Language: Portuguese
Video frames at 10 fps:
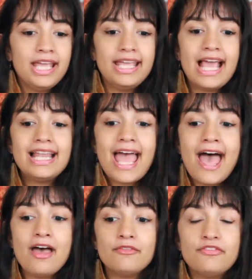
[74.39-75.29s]
e ele
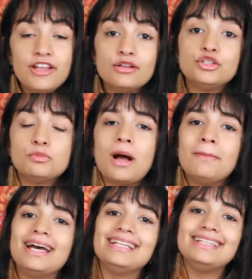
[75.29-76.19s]
é filho de uma
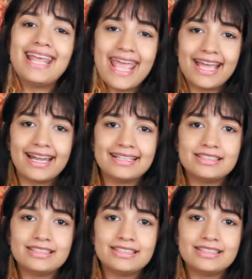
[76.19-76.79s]
mãe negra.